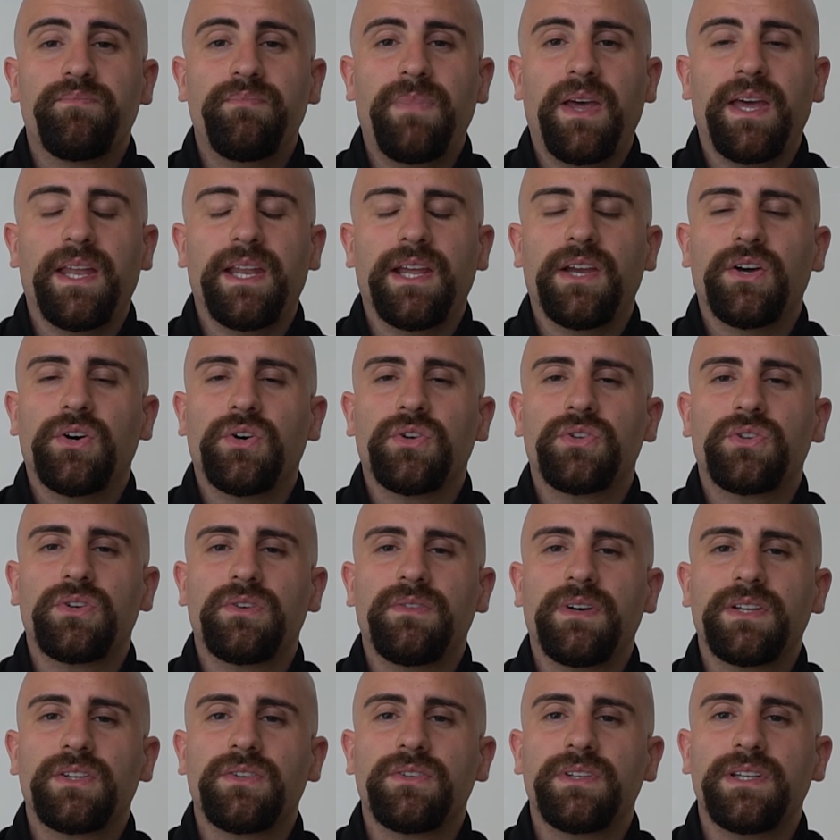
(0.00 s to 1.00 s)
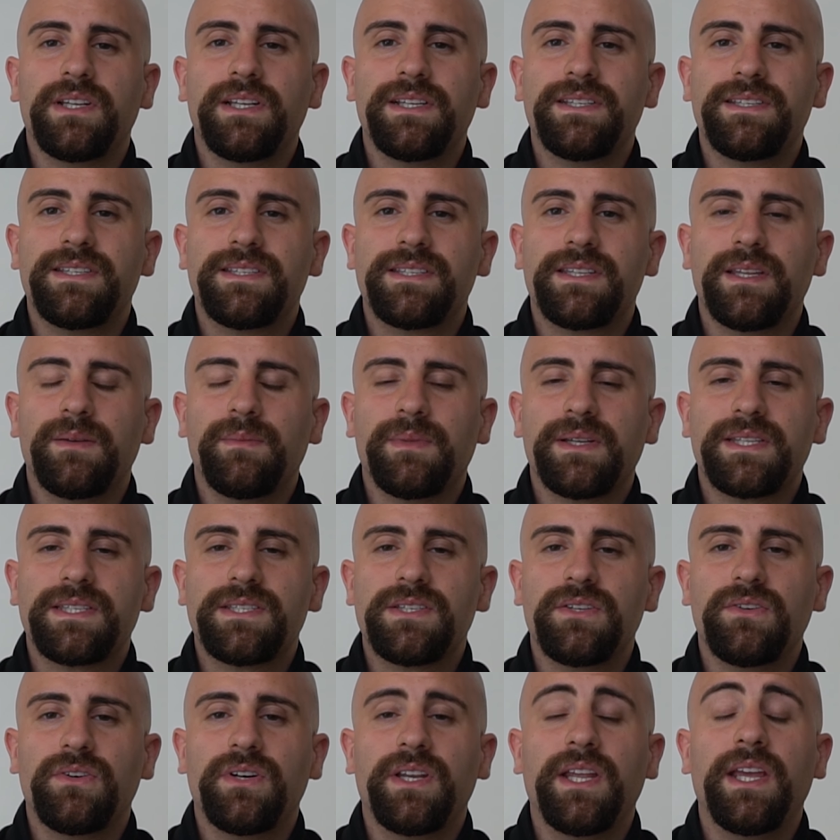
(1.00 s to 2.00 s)
Bene, ho trovato delle
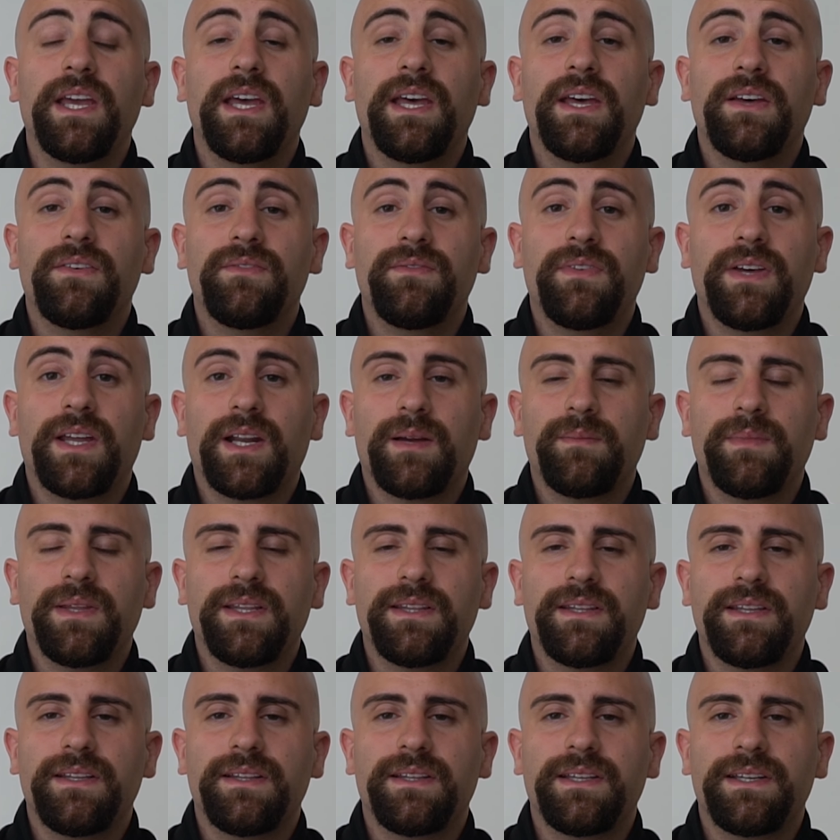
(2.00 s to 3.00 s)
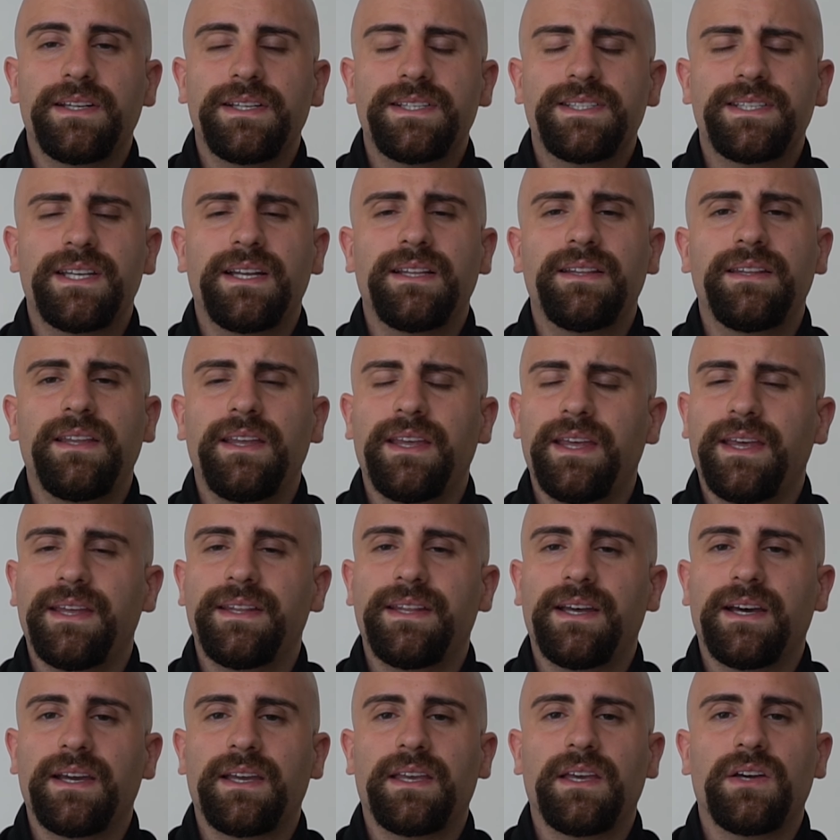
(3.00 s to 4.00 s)
sistemazioni veramente interessanti
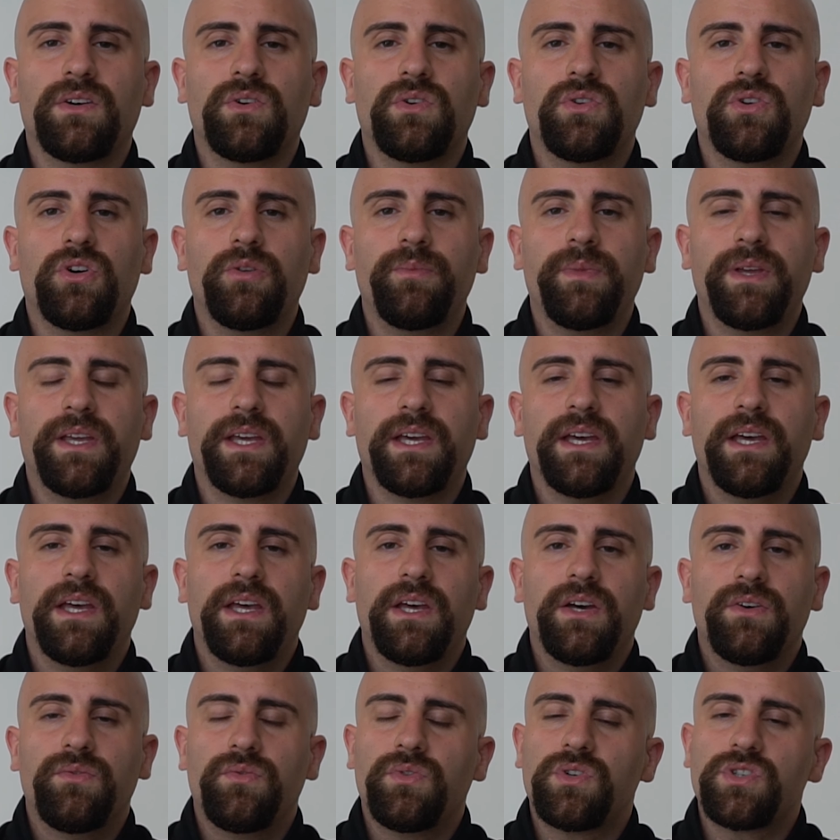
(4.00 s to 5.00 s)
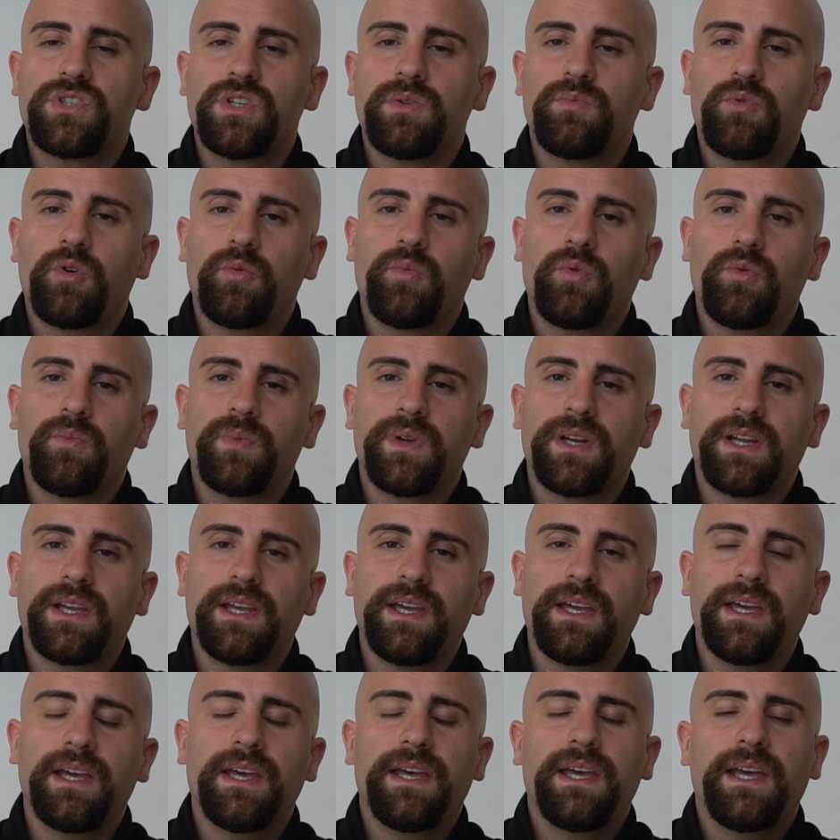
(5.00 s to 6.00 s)
ed anche economiche, forse proprio
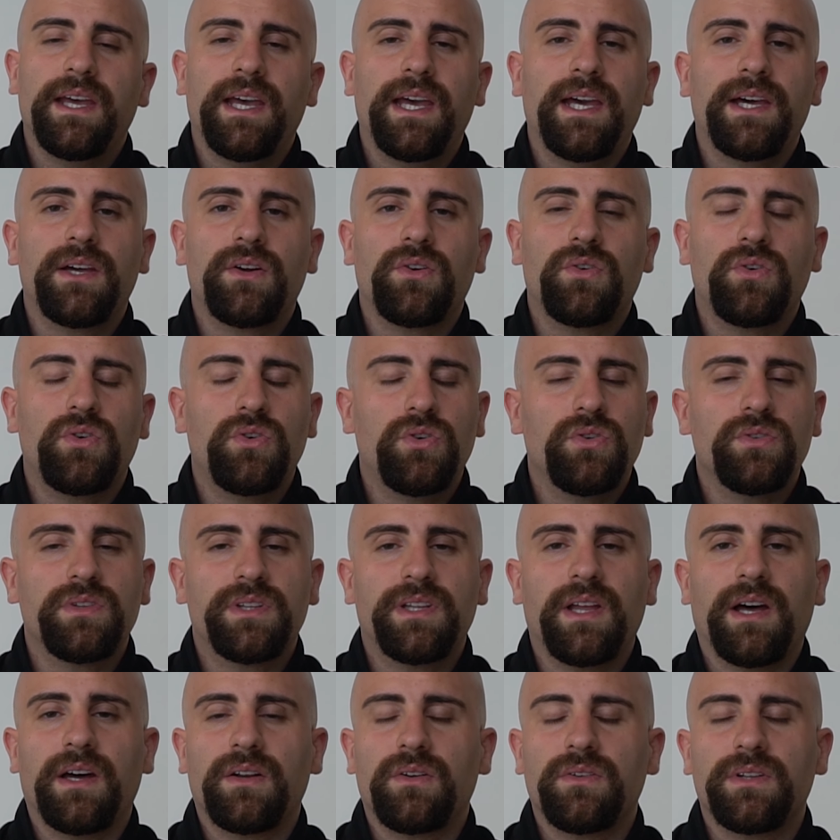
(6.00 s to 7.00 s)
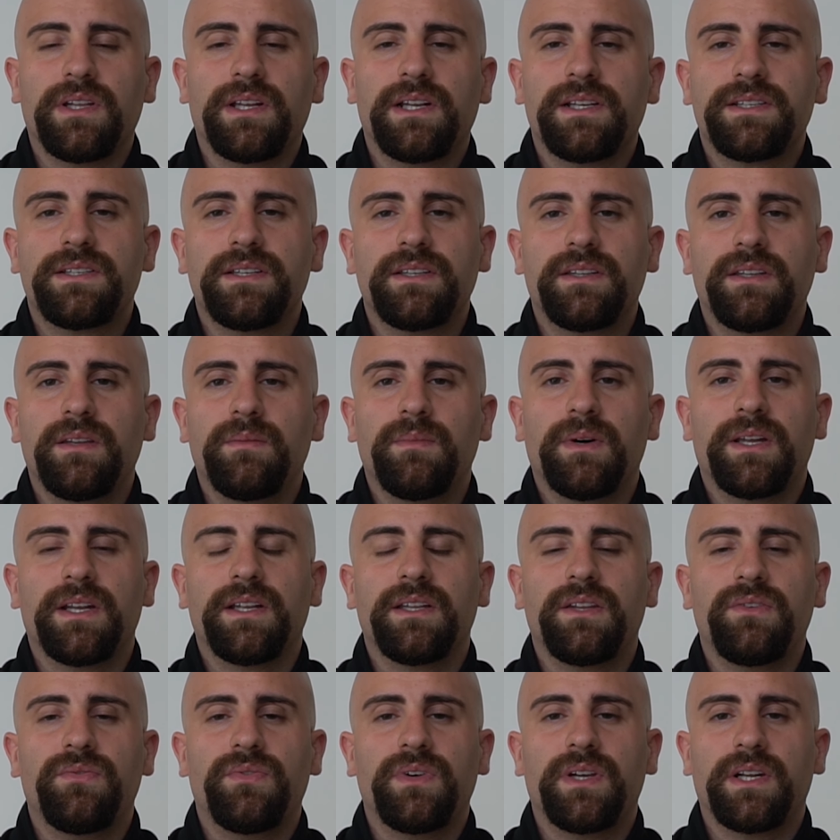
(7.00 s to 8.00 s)
perché ero lontano dalla settimana
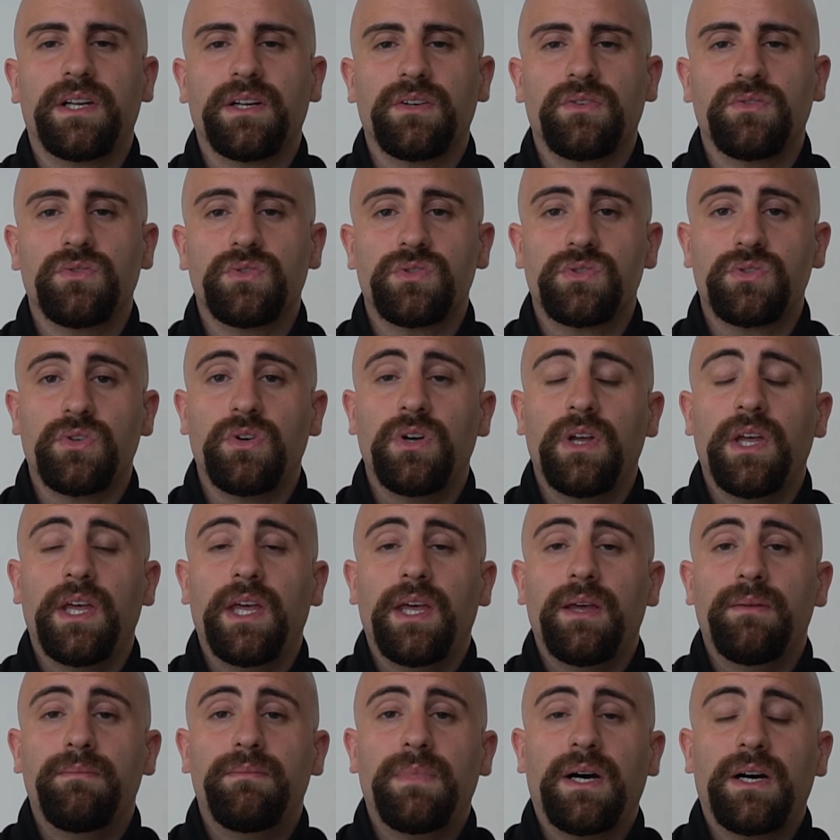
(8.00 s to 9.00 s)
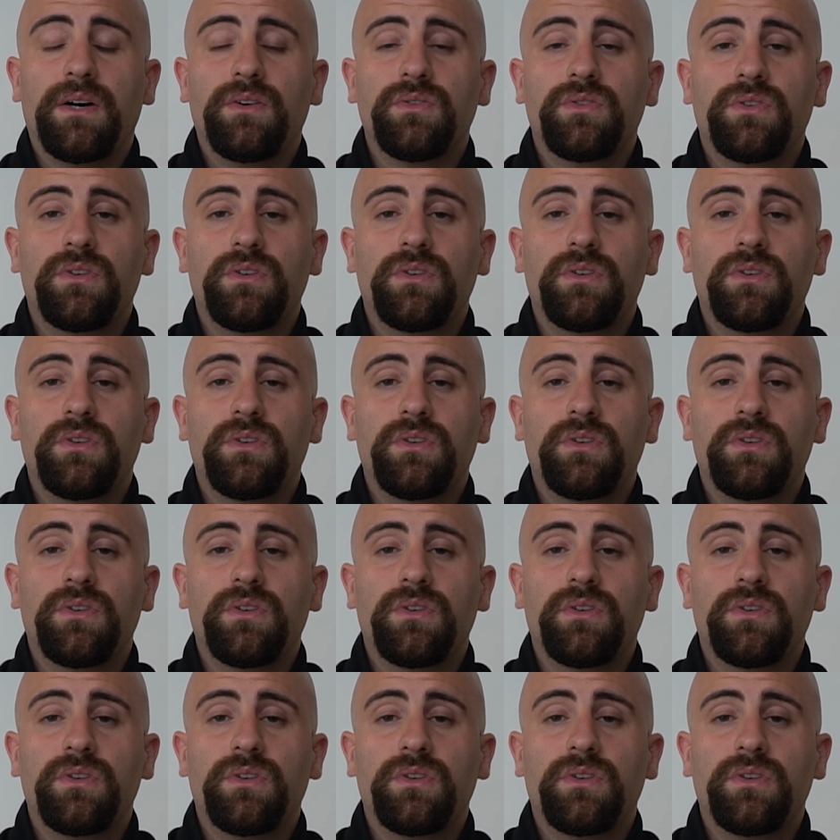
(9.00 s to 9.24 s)
di Ferragosto, ma ho